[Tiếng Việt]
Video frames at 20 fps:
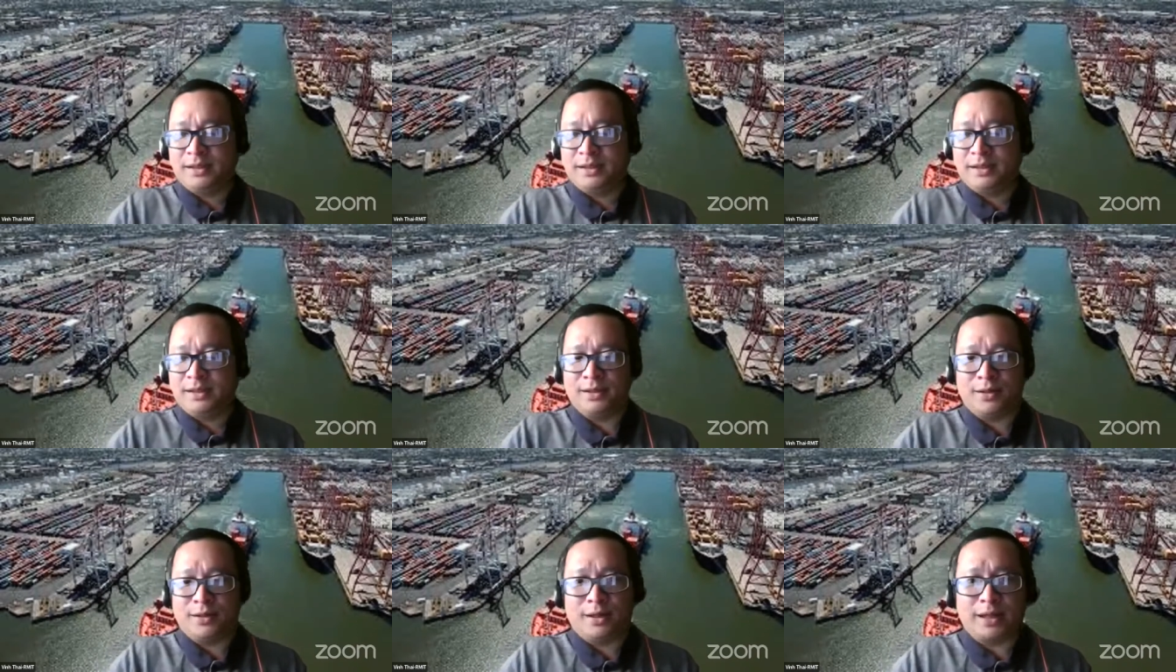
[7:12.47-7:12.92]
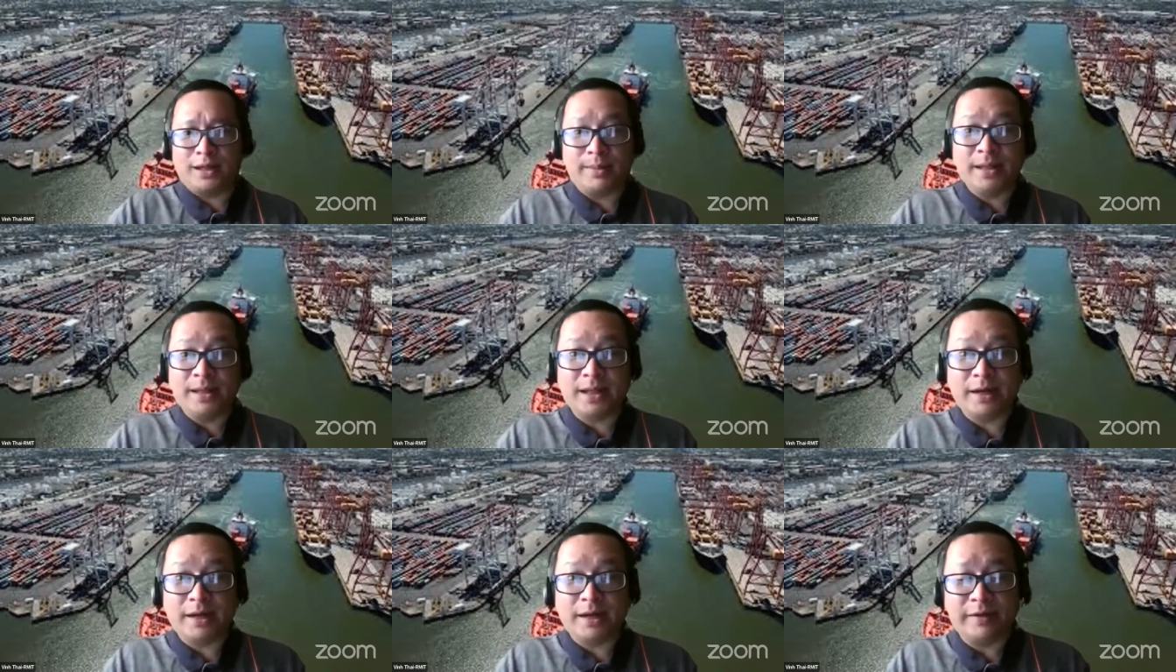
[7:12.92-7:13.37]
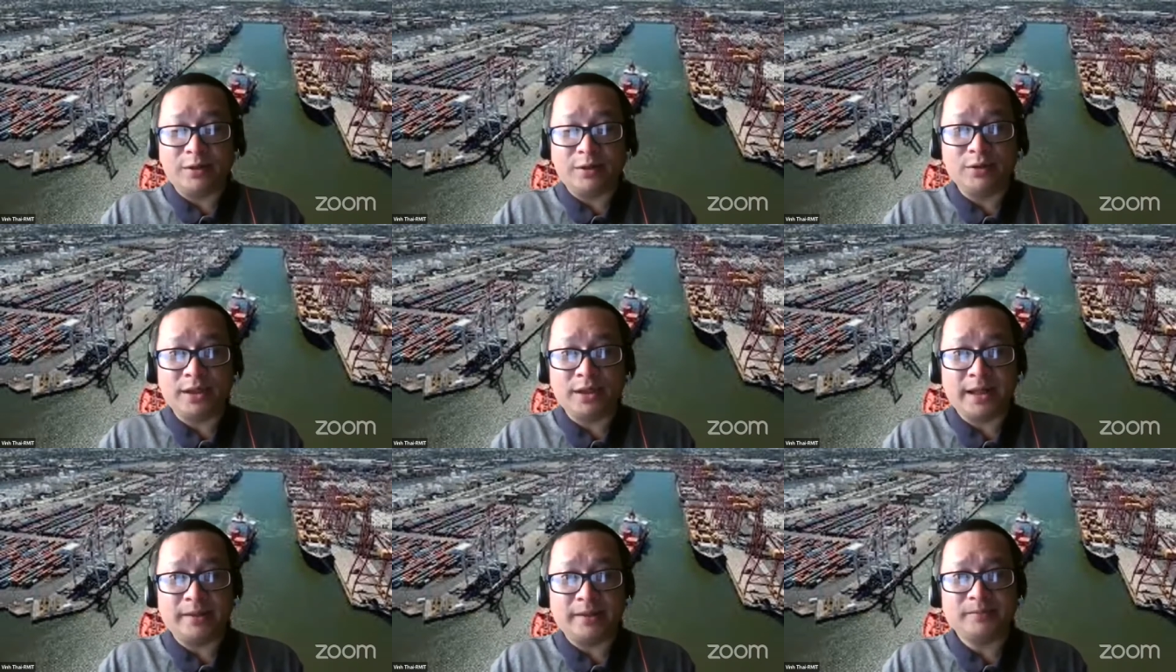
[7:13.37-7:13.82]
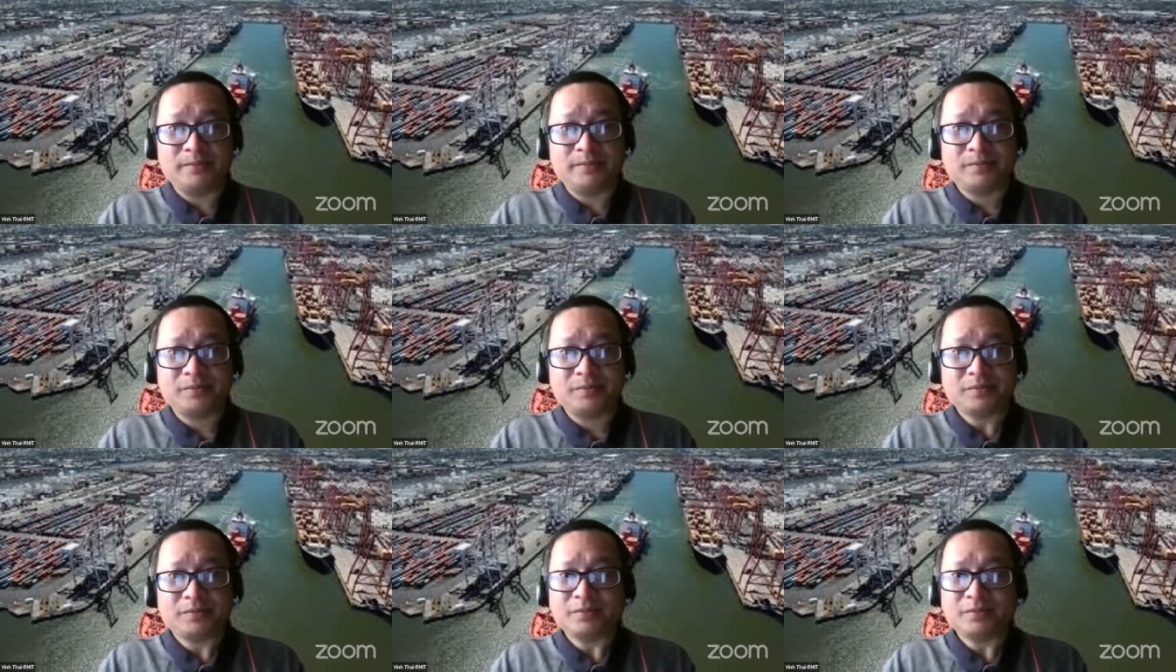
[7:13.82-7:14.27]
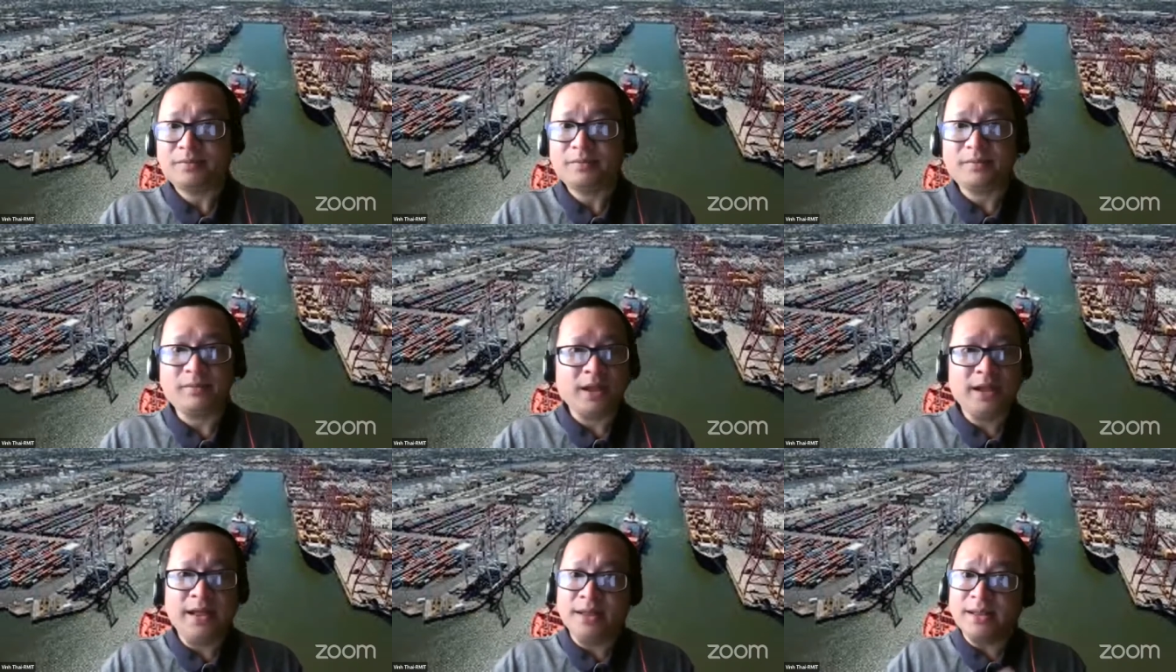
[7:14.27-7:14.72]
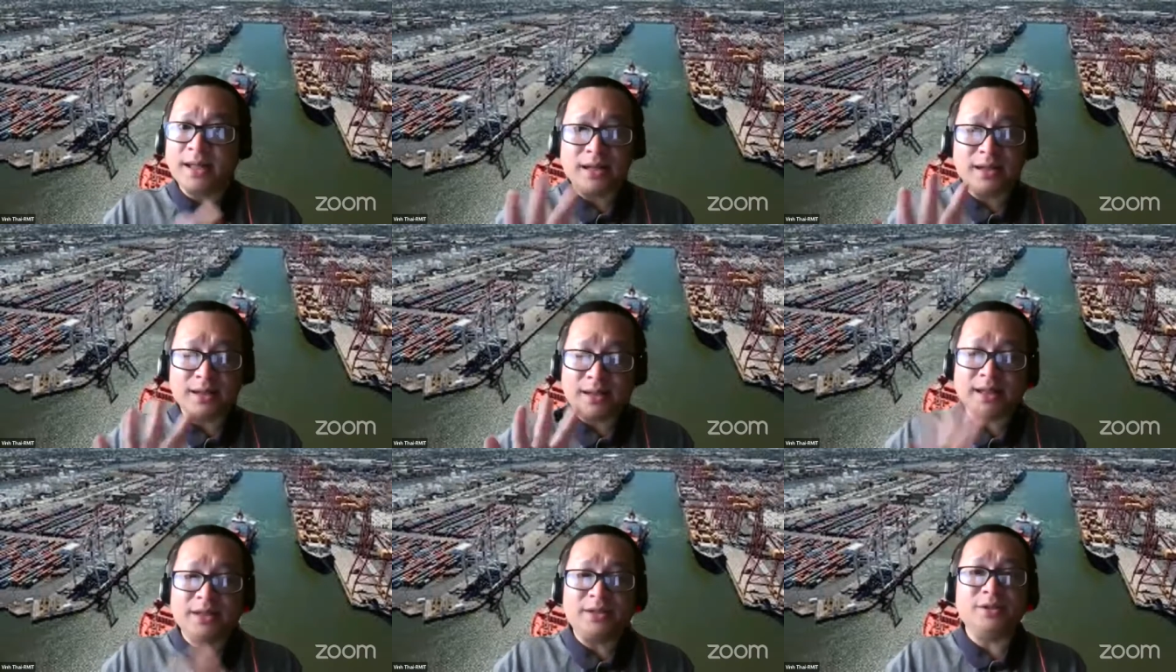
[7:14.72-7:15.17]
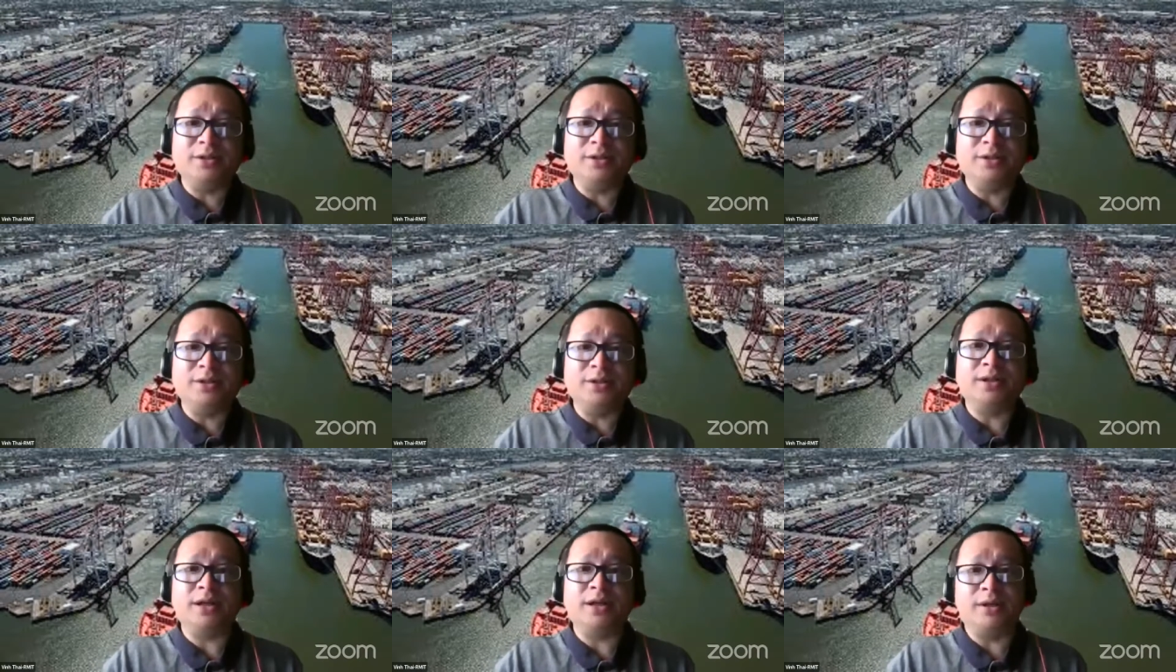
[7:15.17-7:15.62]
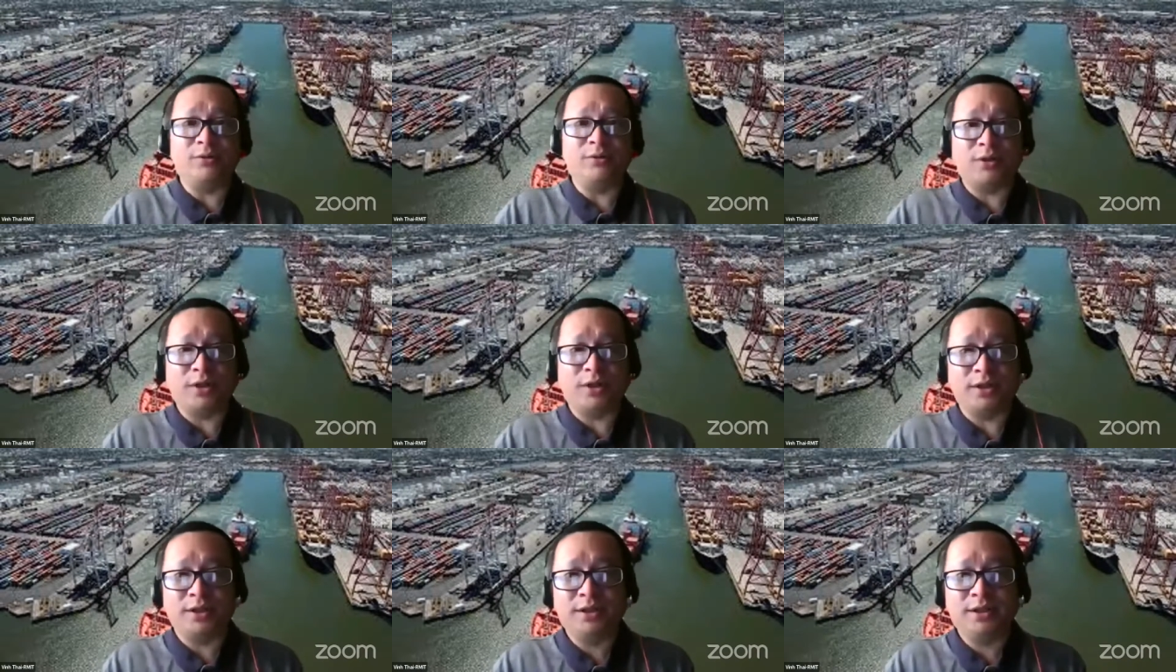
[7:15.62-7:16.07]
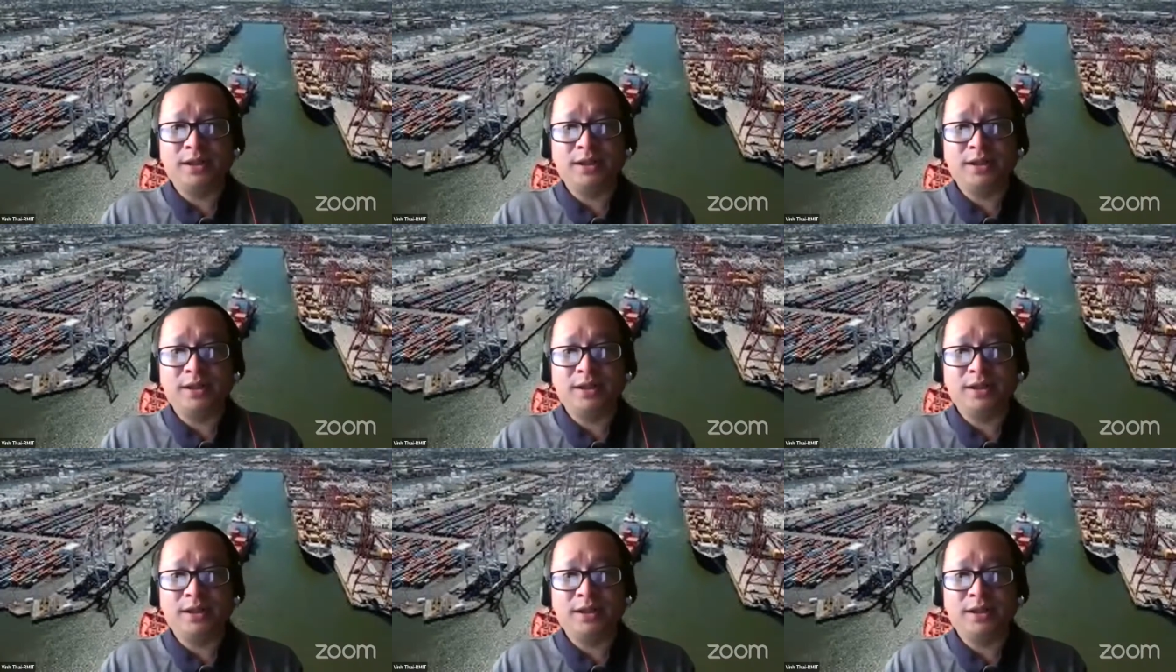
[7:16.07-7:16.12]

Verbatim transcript: uh, gọi là cái biến thể virus này hiện tại người ta chưa có hiểu rõ